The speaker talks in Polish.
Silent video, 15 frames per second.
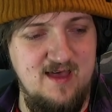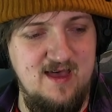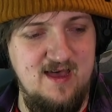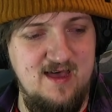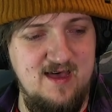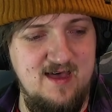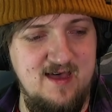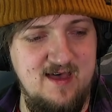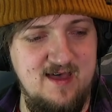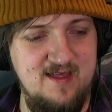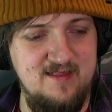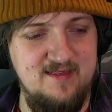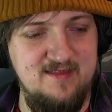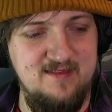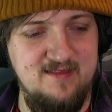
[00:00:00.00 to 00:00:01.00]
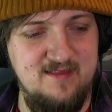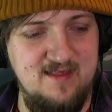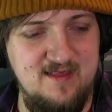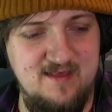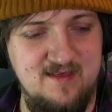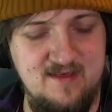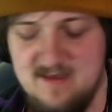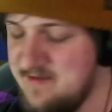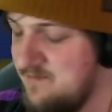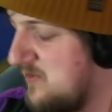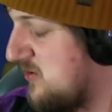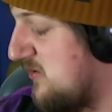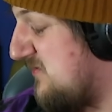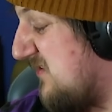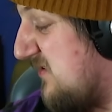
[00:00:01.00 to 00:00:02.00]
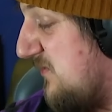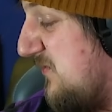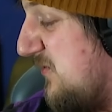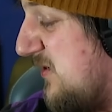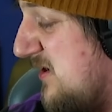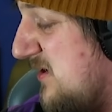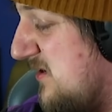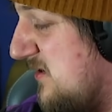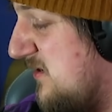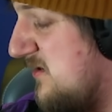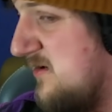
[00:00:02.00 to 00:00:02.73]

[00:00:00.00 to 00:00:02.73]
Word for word: an, e, Moron, co to było?